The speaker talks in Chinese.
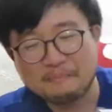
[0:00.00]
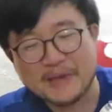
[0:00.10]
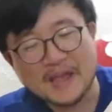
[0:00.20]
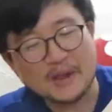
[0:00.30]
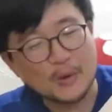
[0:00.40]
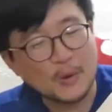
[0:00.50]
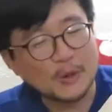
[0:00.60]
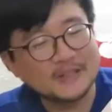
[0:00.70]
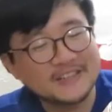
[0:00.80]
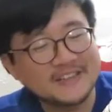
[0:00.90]
美
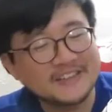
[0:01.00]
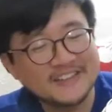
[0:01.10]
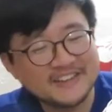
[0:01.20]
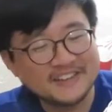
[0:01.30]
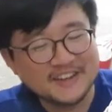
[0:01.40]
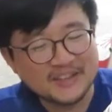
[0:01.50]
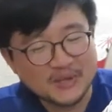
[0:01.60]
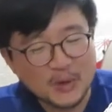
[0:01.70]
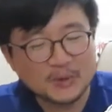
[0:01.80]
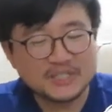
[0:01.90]
国的艺
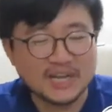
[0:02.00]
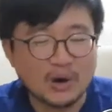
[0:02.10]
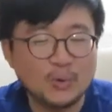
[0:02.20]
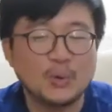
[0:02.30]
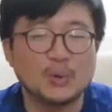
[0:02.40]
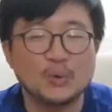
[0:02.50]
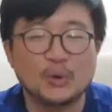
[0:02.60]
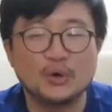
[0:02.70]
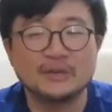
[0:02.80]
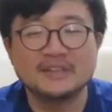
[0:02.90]
人用小火
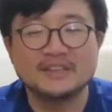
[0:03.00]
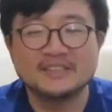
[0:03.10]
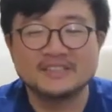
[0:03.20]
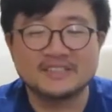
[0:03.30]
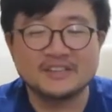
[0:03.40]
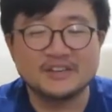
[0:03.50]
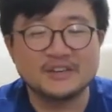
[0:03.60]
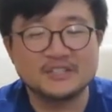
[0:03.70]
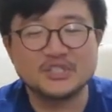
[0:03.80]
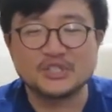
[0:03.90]
锅这
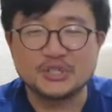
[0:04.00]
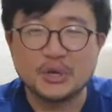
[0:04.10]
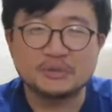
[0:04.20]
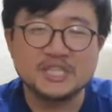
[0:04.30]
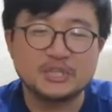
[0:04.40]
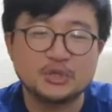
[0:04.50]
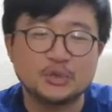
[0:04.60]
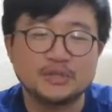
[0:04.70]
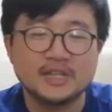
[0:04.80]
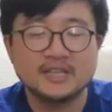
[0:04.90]
个实用器
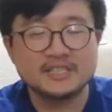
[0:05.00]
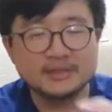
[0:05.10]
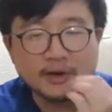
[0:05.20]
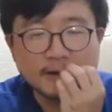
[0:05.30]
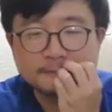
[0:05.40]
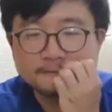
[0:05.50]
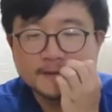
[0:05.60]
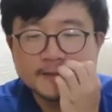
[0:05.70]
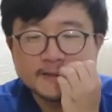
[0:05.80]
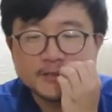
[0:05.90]
具，那希望
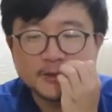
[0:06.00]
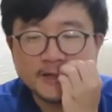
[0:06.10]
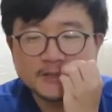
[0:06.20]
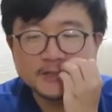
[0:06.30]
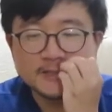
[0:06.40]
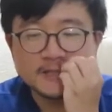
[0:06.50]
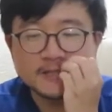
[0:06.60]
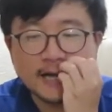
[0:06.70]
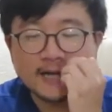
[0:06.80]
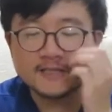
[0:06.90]
希望就
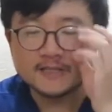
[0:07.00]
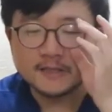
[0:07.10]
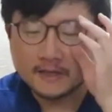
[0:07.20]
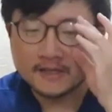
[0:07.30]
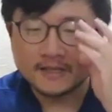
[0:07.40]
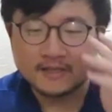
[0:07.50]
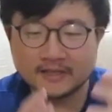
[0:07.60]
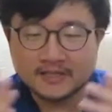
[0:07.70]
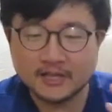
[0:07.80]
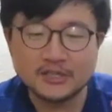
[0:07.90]
是它
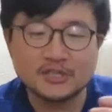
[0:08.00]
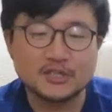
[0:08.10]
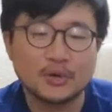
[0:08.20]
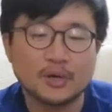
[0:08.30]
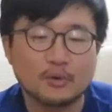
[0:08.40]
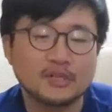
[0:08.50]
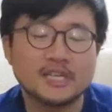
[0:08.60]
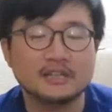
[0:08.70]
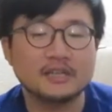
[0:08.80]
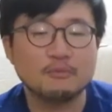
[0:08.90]
测试之后跟我
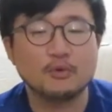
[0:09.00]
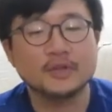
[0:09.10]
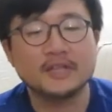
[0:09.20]
想的一模